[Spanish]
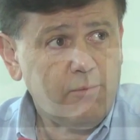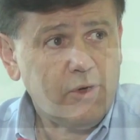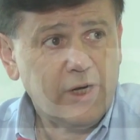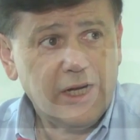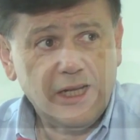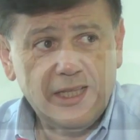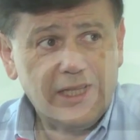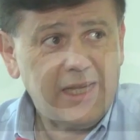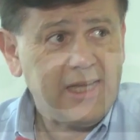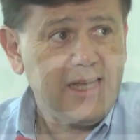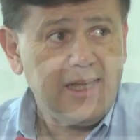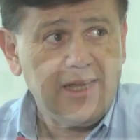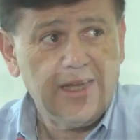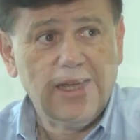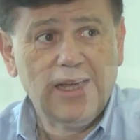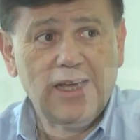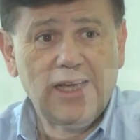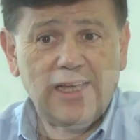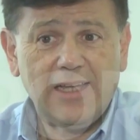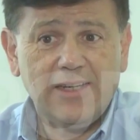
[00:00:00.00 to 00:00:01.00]
porque
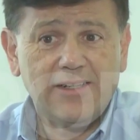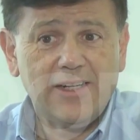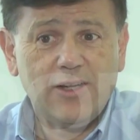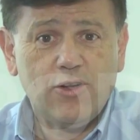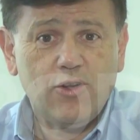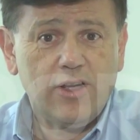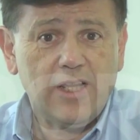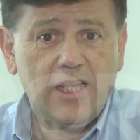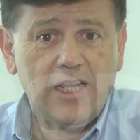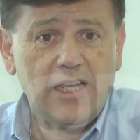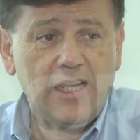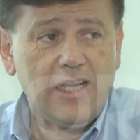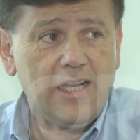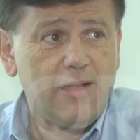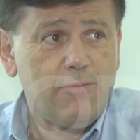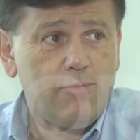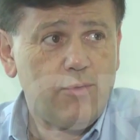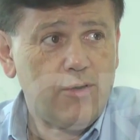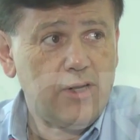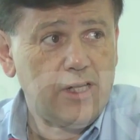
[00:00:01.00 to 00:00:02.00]
eh, hay que recordarle a
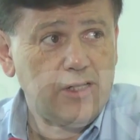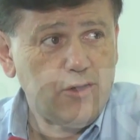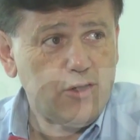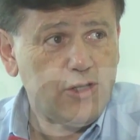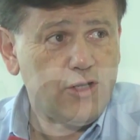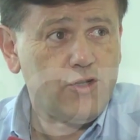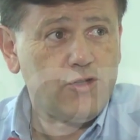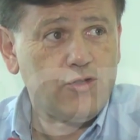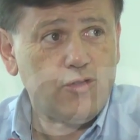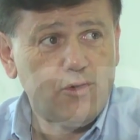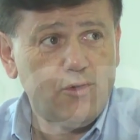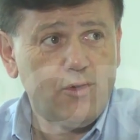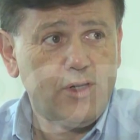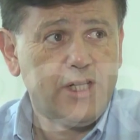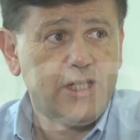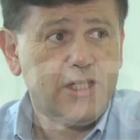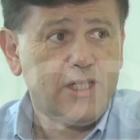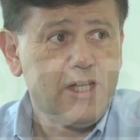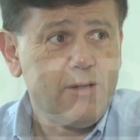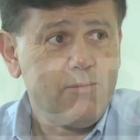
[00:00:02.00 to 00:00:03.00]
la población que nosotros
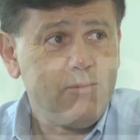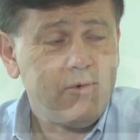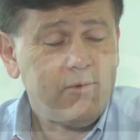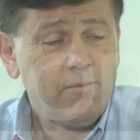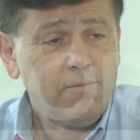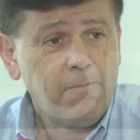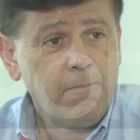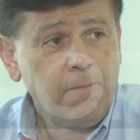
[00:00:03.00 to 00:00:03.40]
iniciamos